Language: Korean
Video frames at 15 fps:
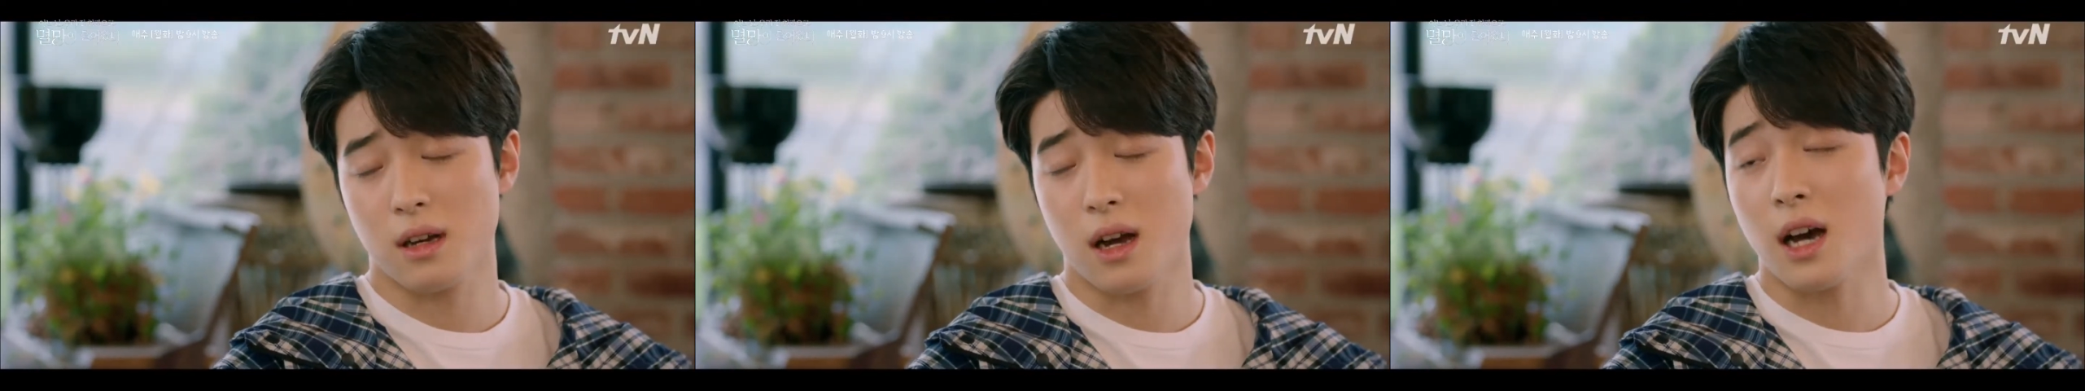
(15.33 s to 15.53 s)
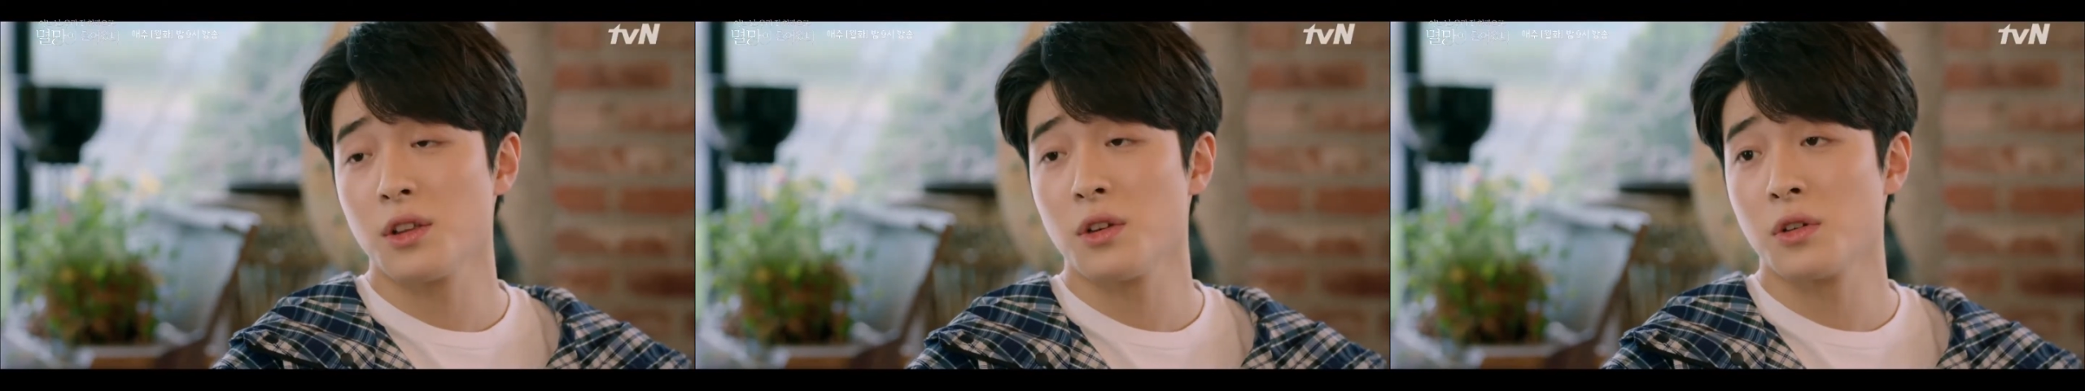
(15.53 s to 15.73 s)

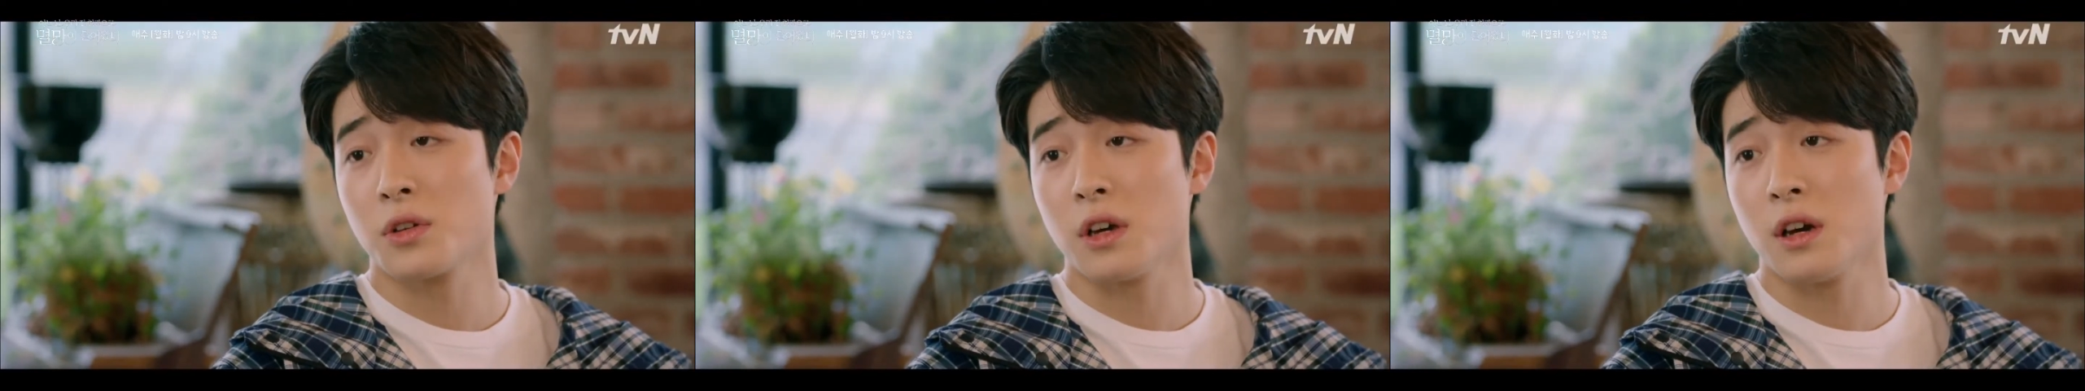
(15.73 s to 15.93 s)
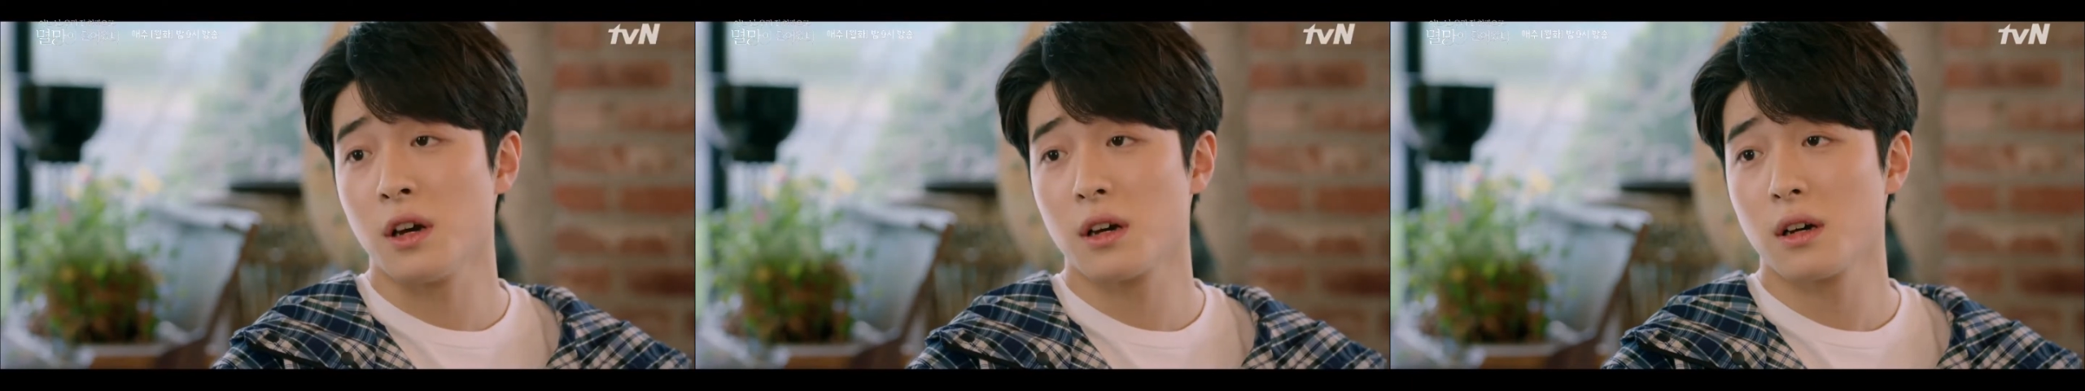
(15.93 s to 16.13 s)
안 해요
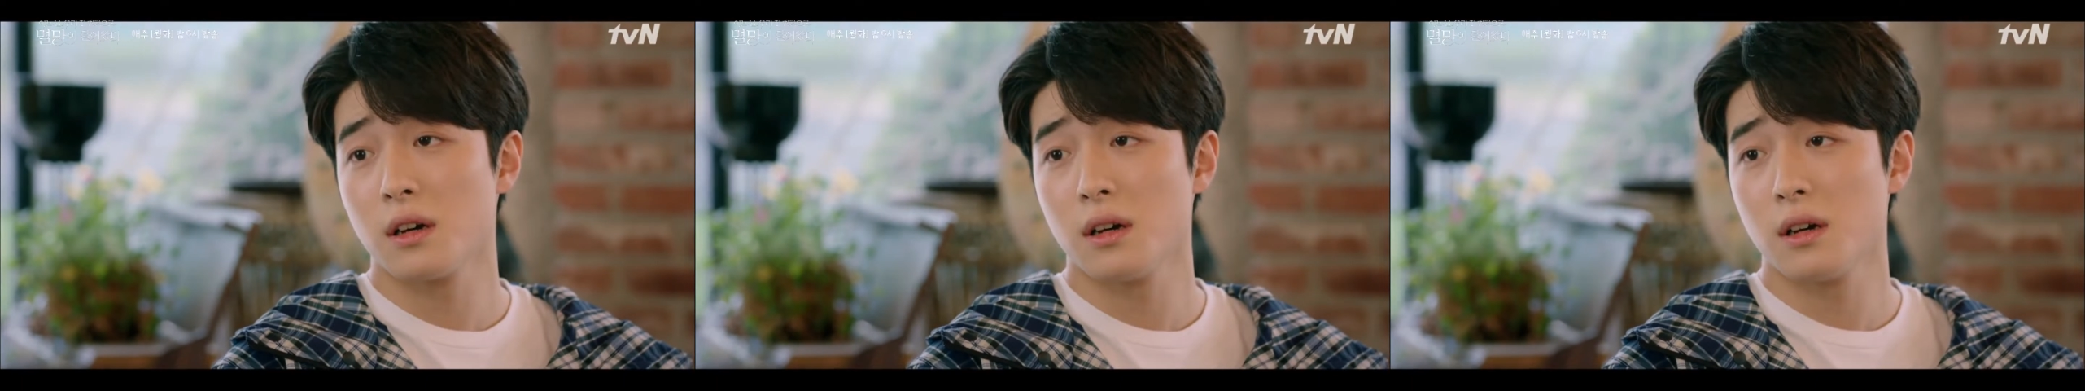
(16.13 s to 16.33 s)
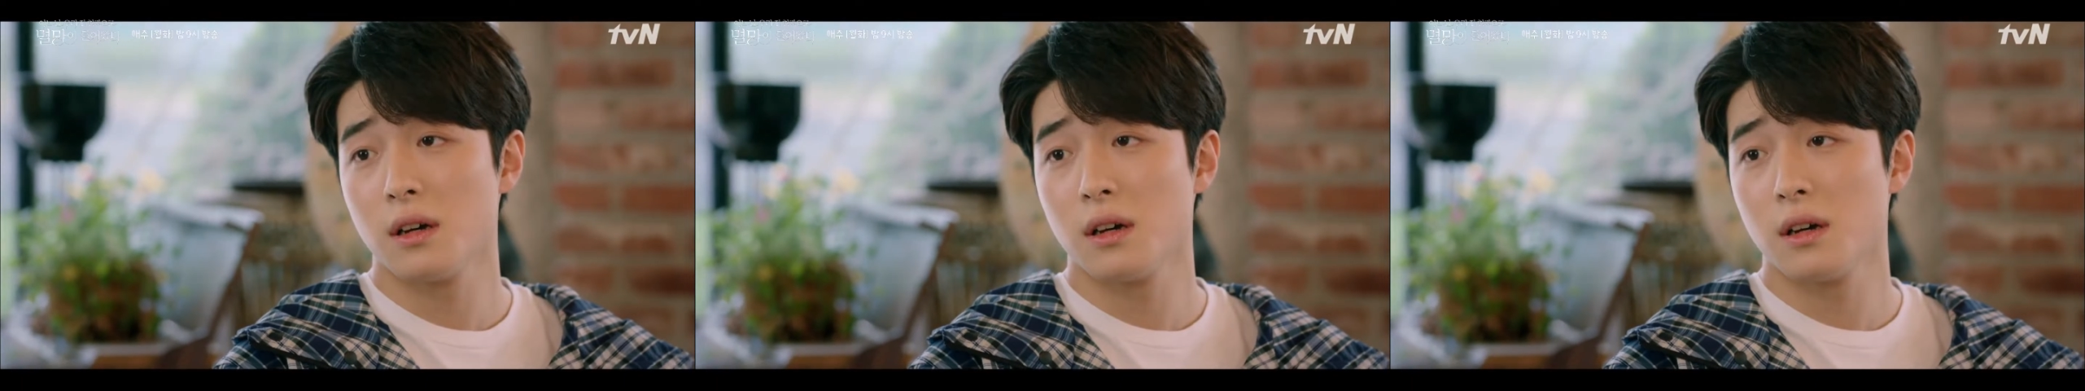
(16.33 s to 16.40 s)
걔야